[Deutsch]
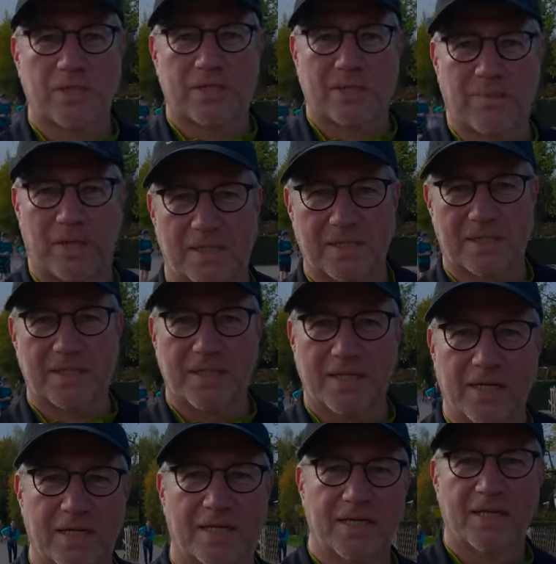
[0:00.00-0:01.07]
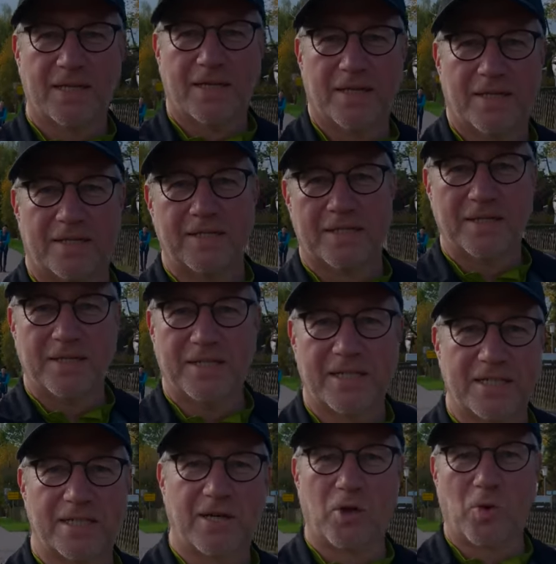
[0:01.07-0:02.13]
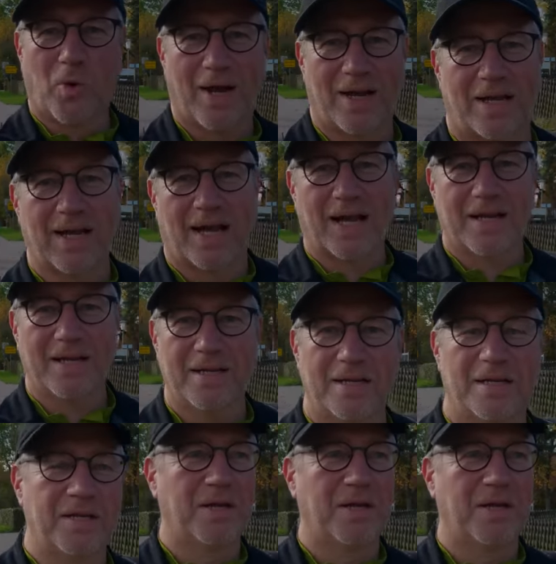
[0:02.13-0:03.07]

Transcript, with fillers: Das ist dann meistens die, die Dixie-Klo-Anlage.